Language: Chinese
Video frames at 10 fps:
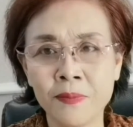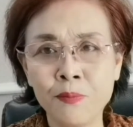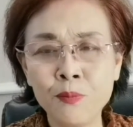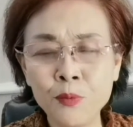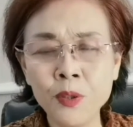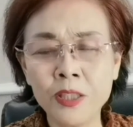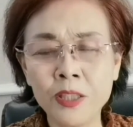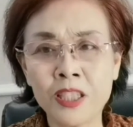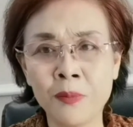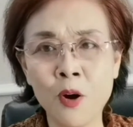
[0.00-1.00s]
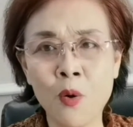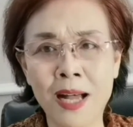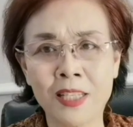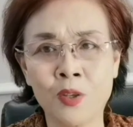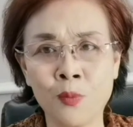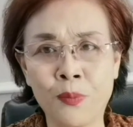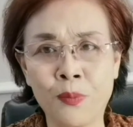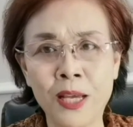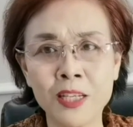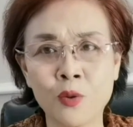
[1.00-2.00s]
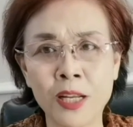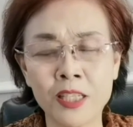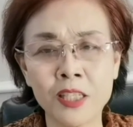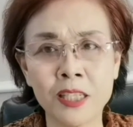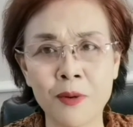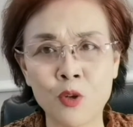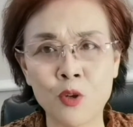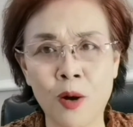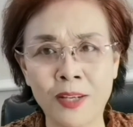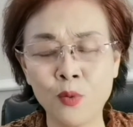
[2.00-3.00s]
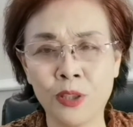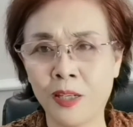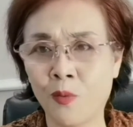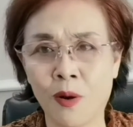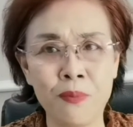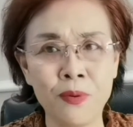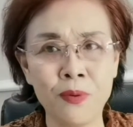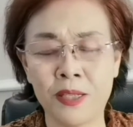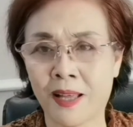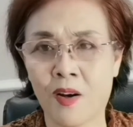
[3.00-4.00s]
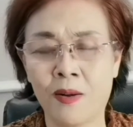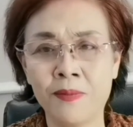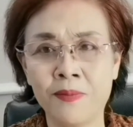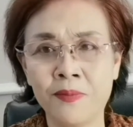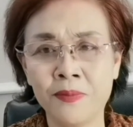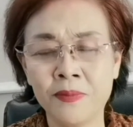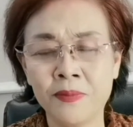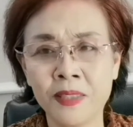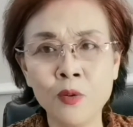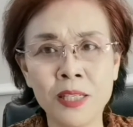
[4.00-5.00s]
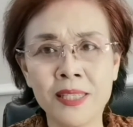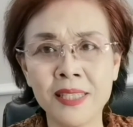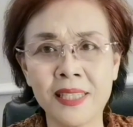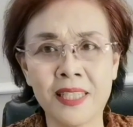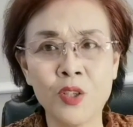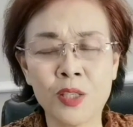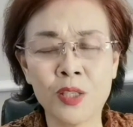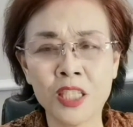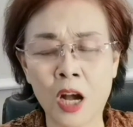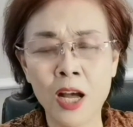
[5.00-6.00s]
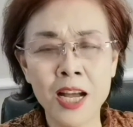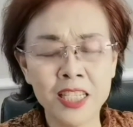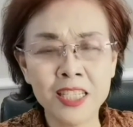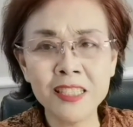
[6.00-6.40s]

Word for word: 至于什么话从别人嘴里是怎么传出去的，我不知道。由你自己去自